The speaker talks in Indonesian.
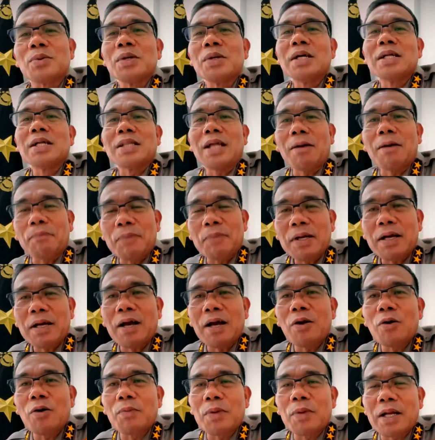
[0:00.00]
Okay. Tapi
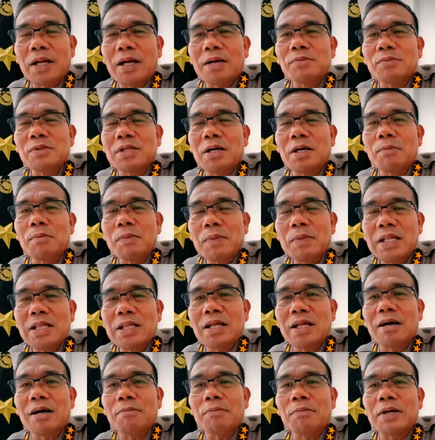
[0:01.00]
kalau mereka bisa minta
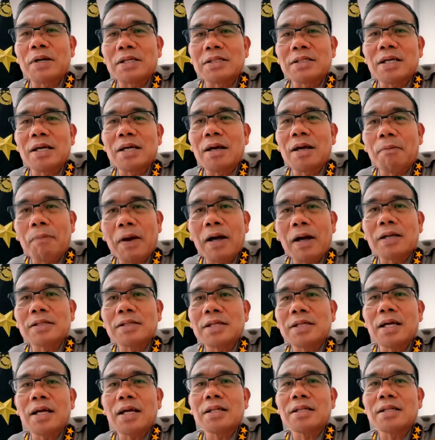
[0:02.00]
kepada saya, Pak,
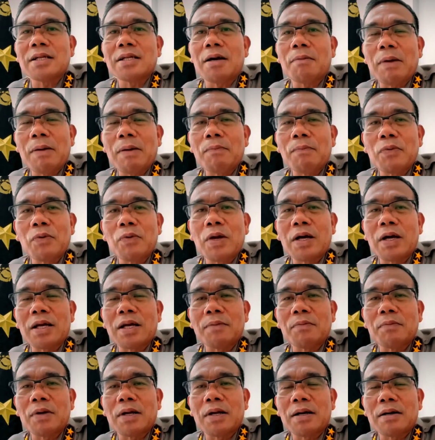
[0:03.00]
saya tidak mampu lagi,
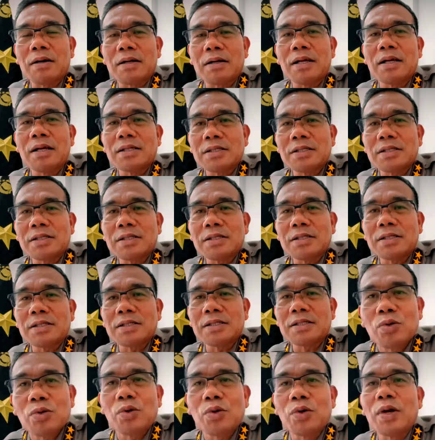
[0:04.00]
eh, saya akan
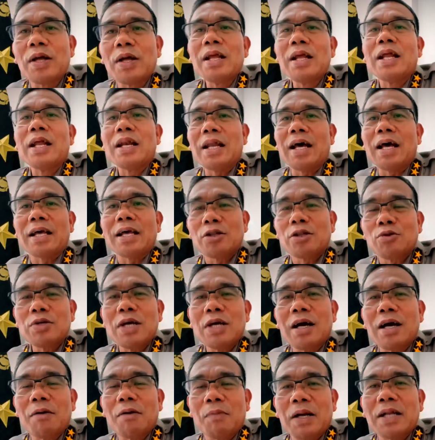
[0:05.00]
turun. Nah itu
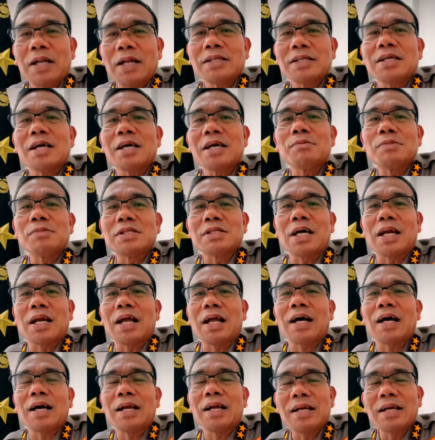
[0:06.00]
yang kemarin saya
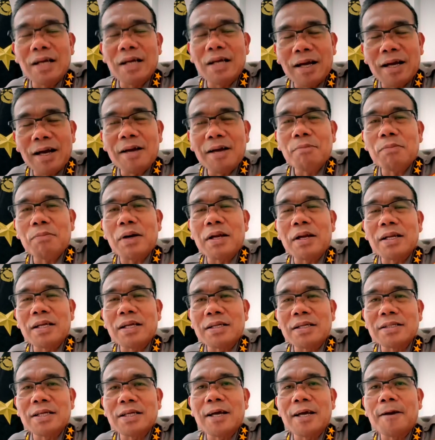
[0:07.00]
bicarakan dengan Pak
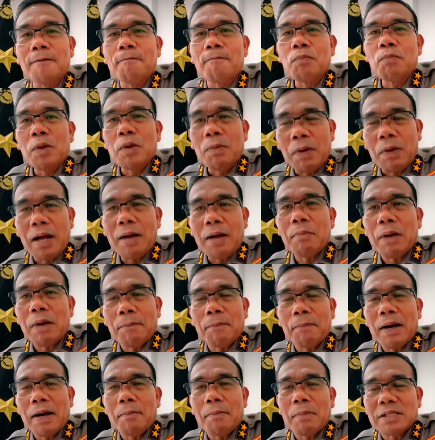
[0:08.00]
Dirjen. Pak,
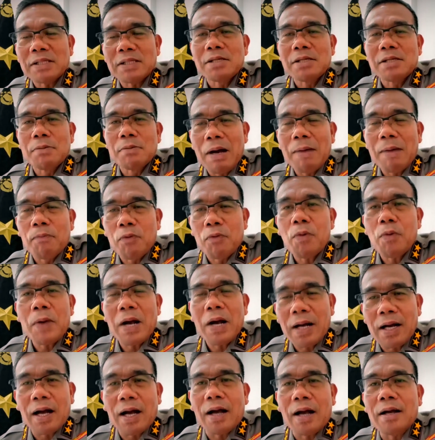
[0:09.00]
Bapak masih mampu pak
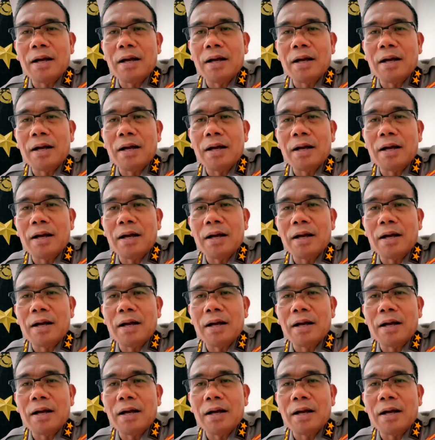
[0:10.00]
enggak?